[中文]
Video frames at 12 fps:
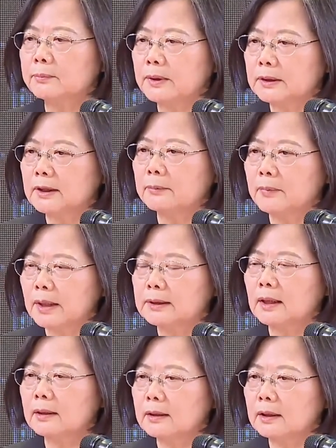并且迈
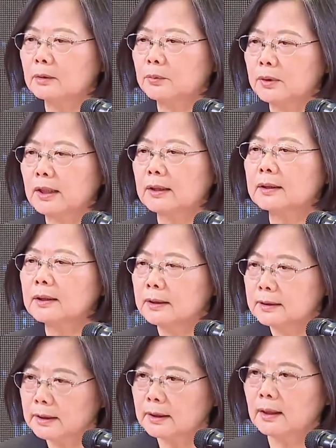向二零五零
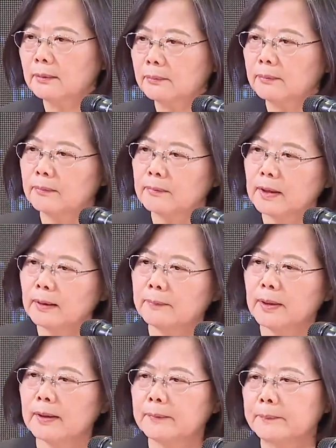近零碳
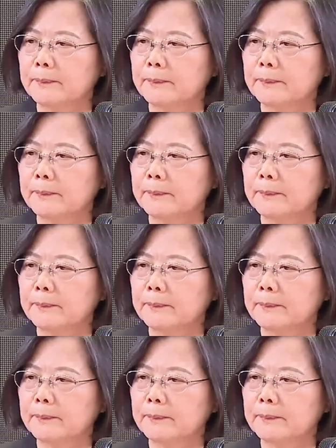排。